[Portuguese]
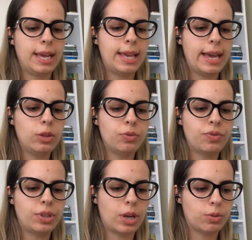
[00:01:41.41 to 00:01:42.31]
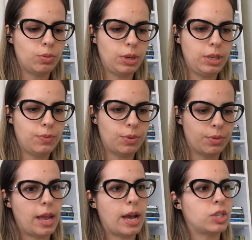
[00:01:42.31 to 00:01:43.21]
E aí no final do
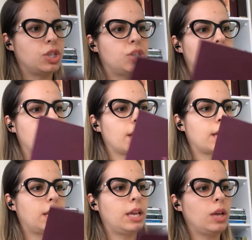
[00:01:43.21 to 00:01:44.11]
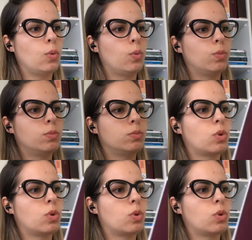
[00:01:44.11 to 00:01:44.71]
livro, a gente tem aqui um,